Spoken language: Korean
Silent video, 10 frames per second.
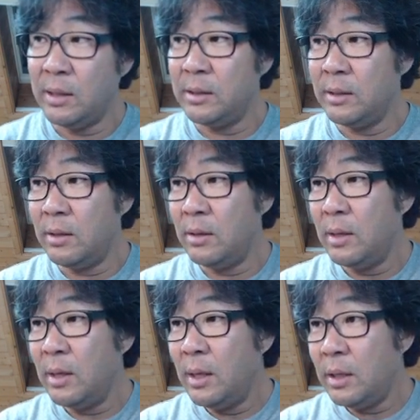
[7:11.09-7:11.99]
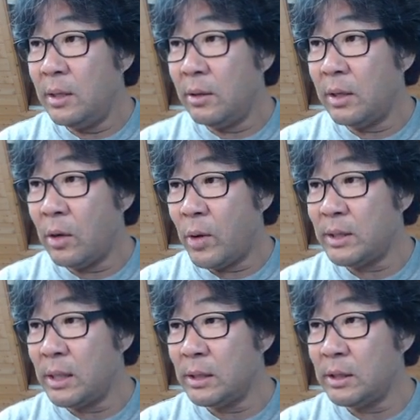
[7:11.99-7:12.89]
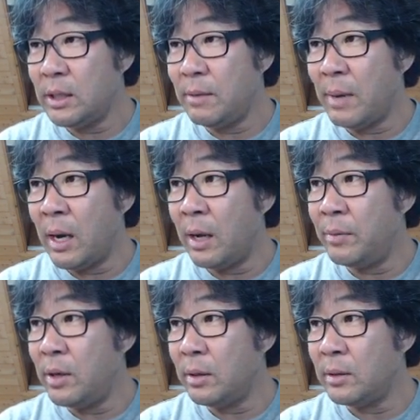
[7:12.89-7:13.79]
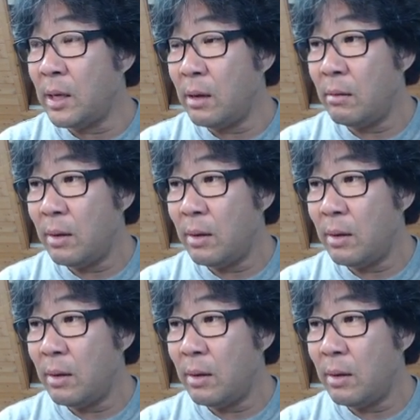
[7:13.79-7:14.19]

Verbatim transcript: 그래서 이렇게 화장실 마감을 그냥